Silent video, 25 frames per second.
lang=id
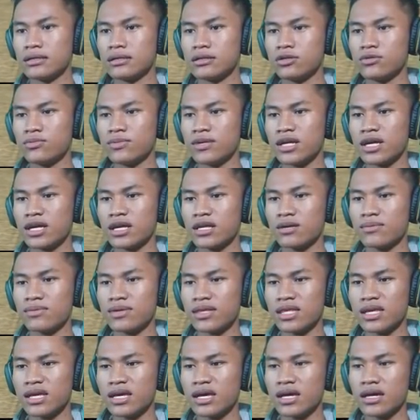Udah mereka aja
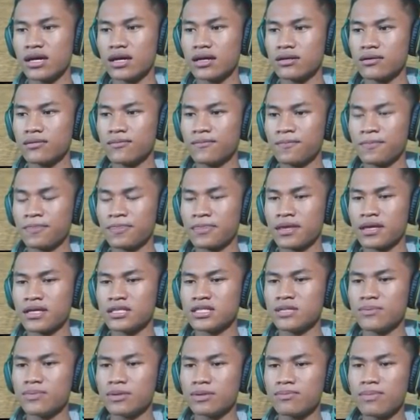bertiga ya kan.
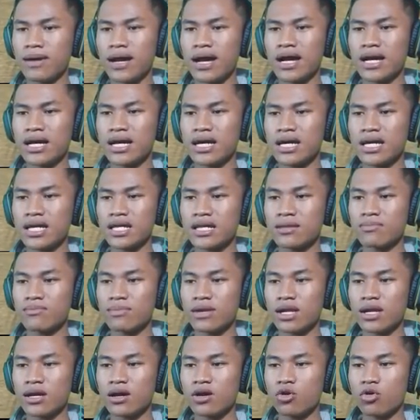Cepet banget
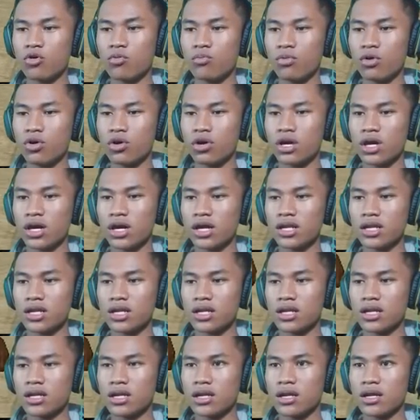mereka ngomong ya kan
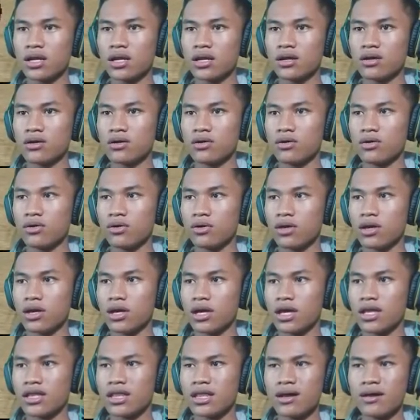oke okay,
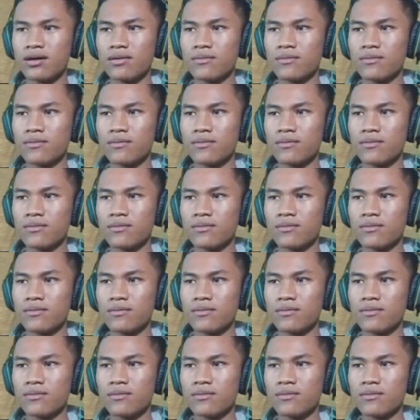kita